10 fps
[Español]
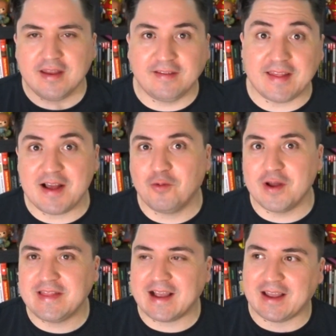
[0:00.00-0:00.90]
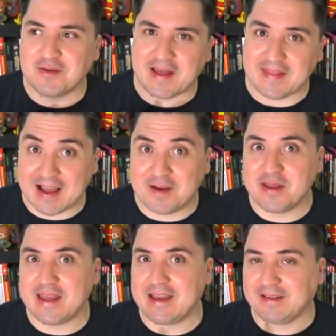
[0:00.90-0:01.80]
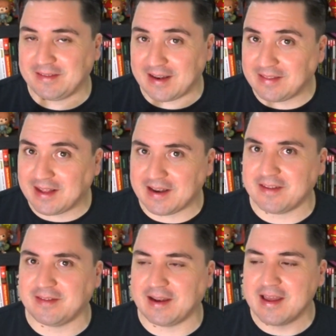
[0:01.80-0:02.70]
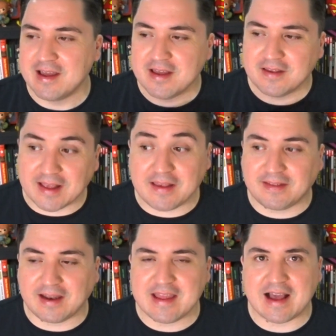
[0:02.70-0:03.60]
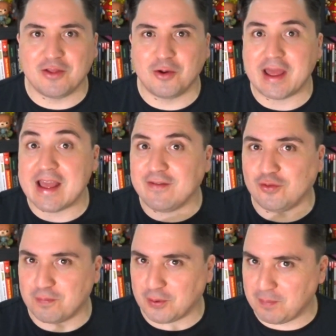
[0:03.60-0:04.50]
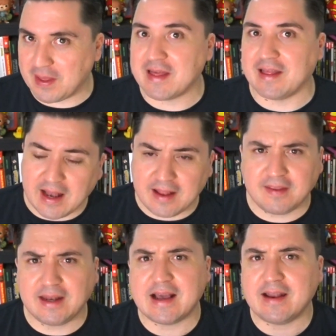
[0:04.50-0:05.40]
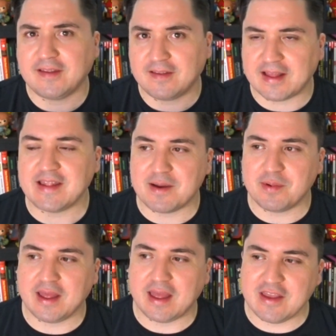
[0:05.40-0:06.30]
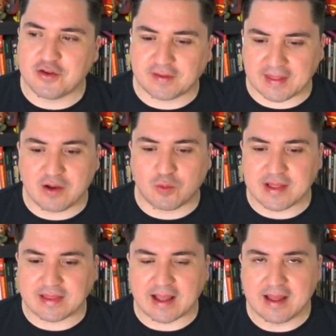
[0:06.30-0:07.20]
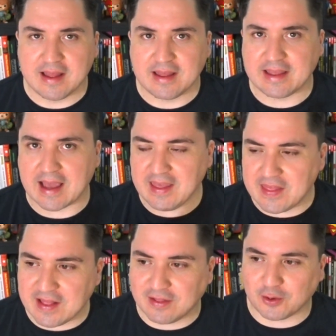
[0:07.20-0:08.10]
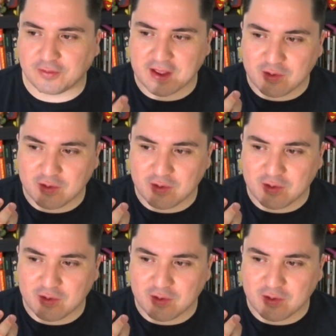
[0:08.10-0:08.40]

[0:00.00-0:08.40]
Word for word: y se dan cuenta que una nave extraterrestre se ha estrellado en su propiedad. Al acercarse a esa nave, ellos se dan cuenta que ahí dentro se